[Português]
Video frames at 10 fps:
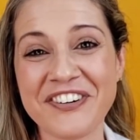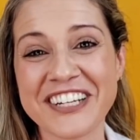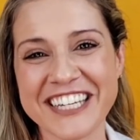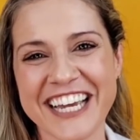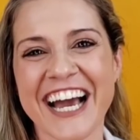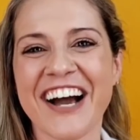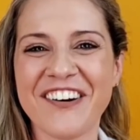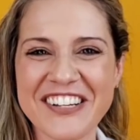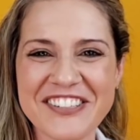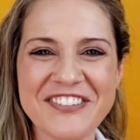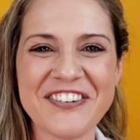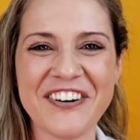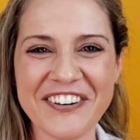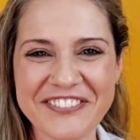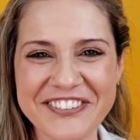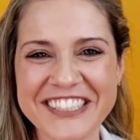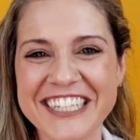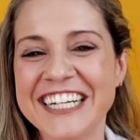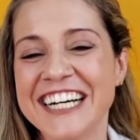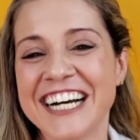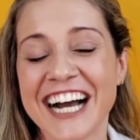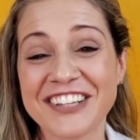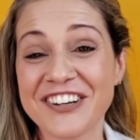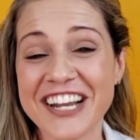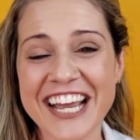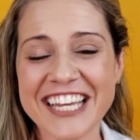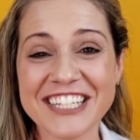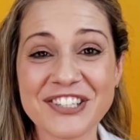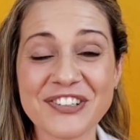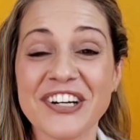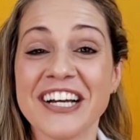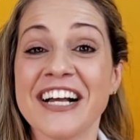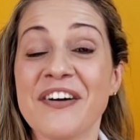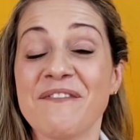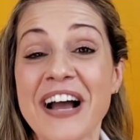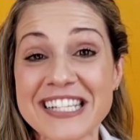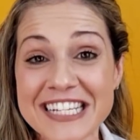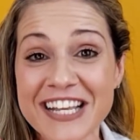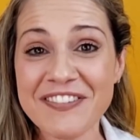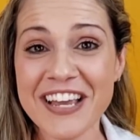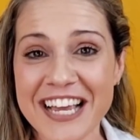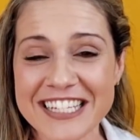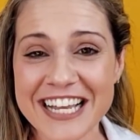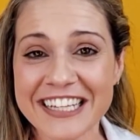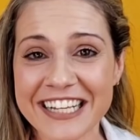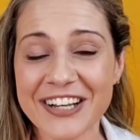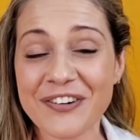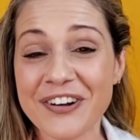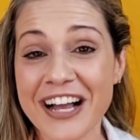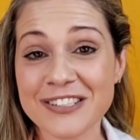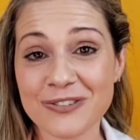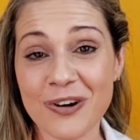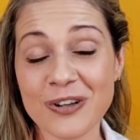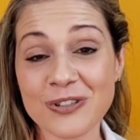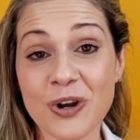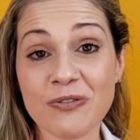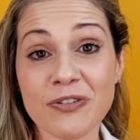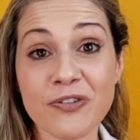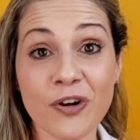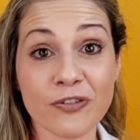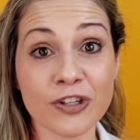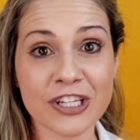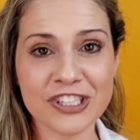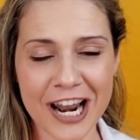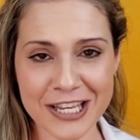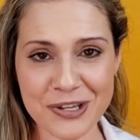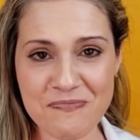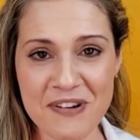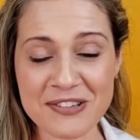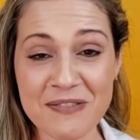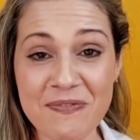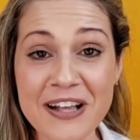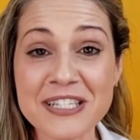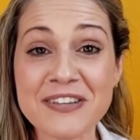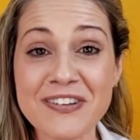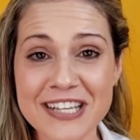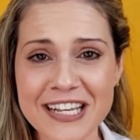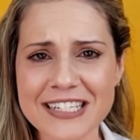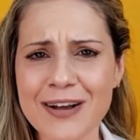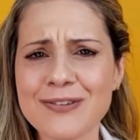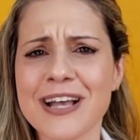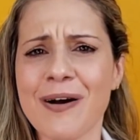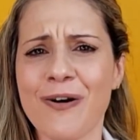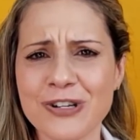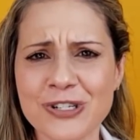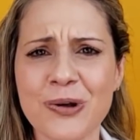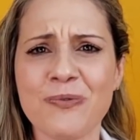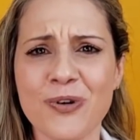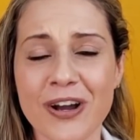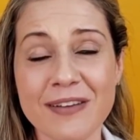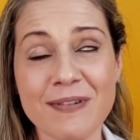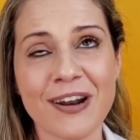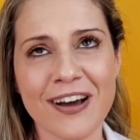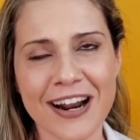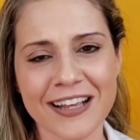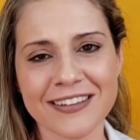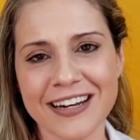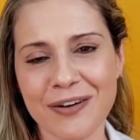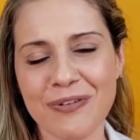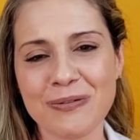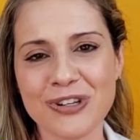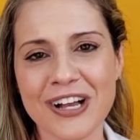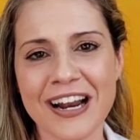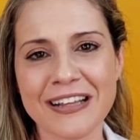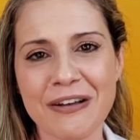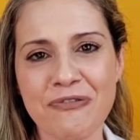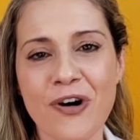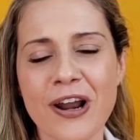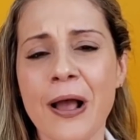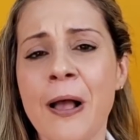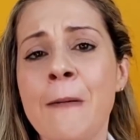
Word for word: porque é arroz com ovo. Adorei isso. Mas essa é minha receita, então, no caso com arroz de couve-flor. Vou deixá-la aqui no passo a passo. Se você quiser usar o arroz que sobrou aí, melhor ainda, né? Não vamos jogar nada fora.